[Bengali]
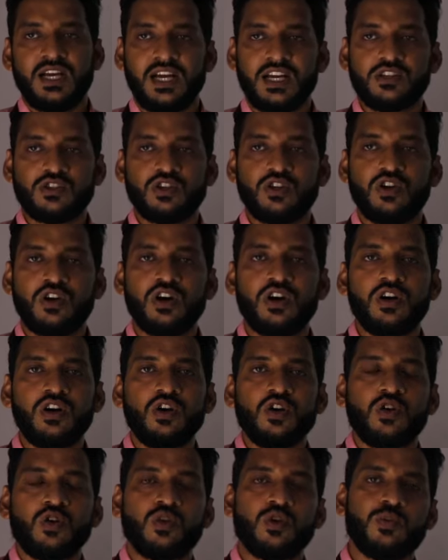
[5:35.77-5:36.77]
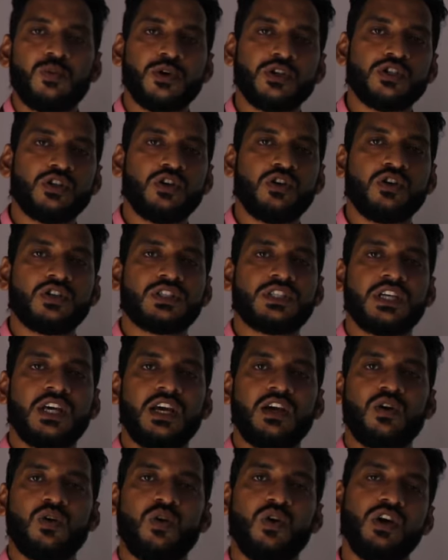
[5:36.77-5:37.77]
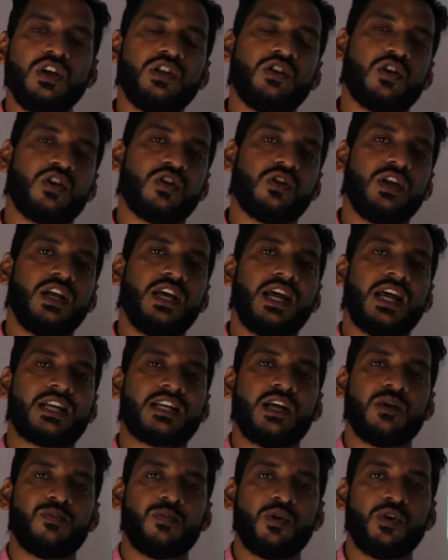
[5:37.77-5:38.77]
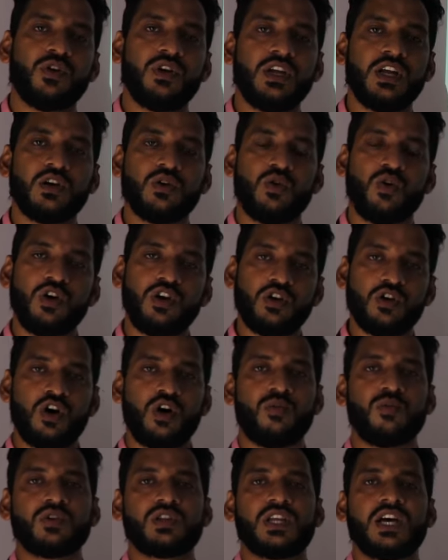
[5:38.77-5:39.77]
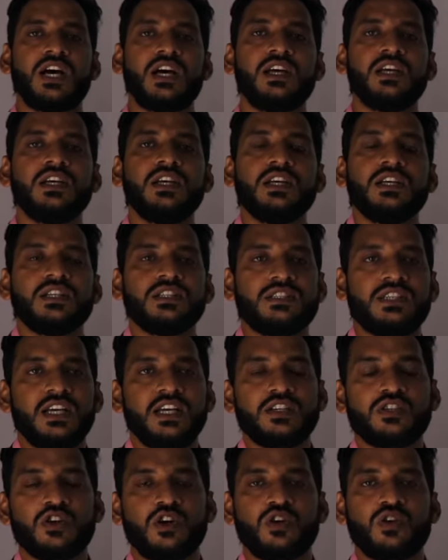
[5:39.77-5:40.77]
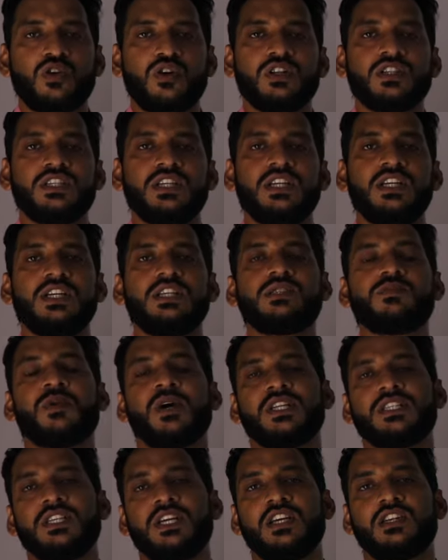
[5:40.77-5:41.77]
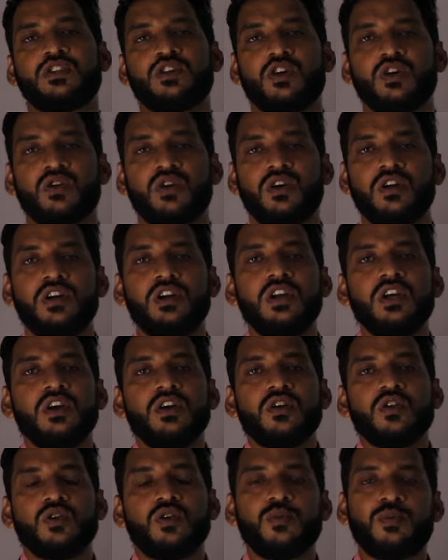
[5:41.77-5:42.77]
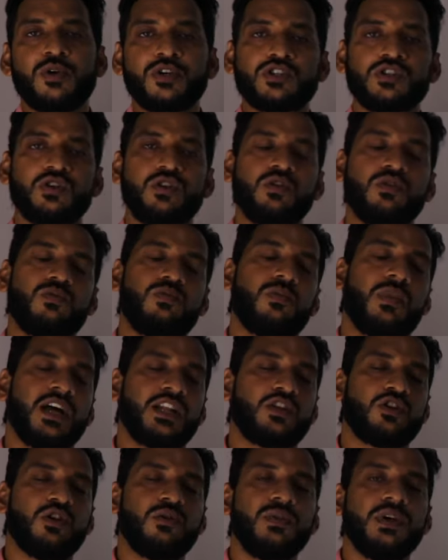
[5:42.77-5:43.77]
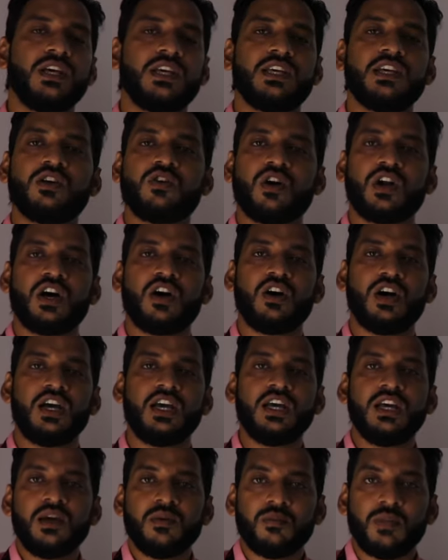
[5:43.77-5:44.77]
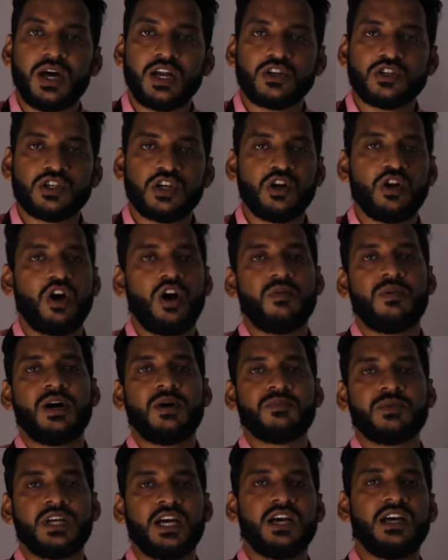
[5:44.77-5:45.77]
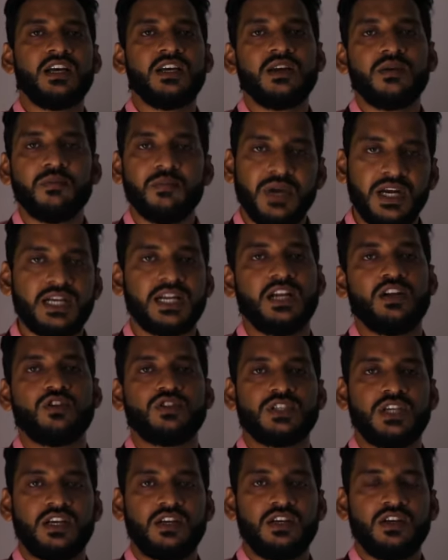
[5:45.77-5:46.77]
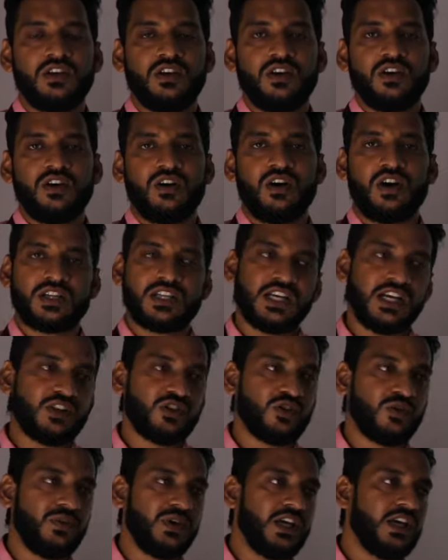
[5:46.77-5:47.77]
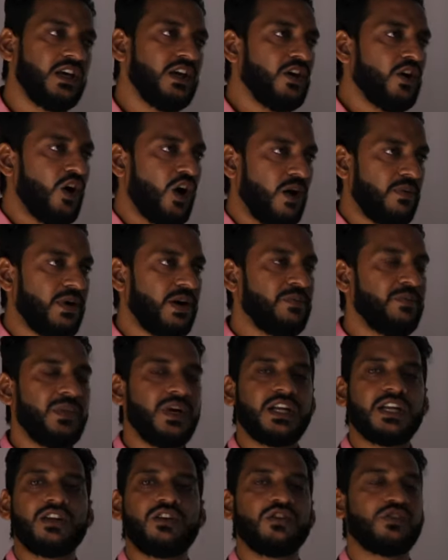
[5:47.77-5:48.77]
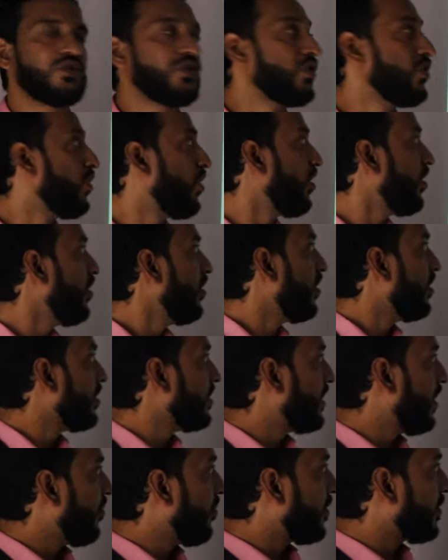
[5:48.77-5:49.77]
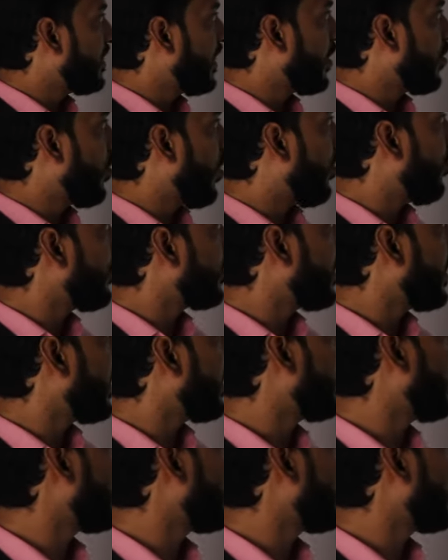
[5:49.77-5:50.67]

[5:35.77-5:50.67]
এর জন্য উপযোগ হচ্ছে ওই ধরনের একটা পণ্যের ওই ক্ষমতা যে সকল জিনিস বা যে সকল উপযোগ মাধ্যমে কি করা হয় মানুষের অভাবটা মেটানো যায় অর্থাৎ তুমি অভাব মেটানোর জন্য যে যে ক্ষমতাটা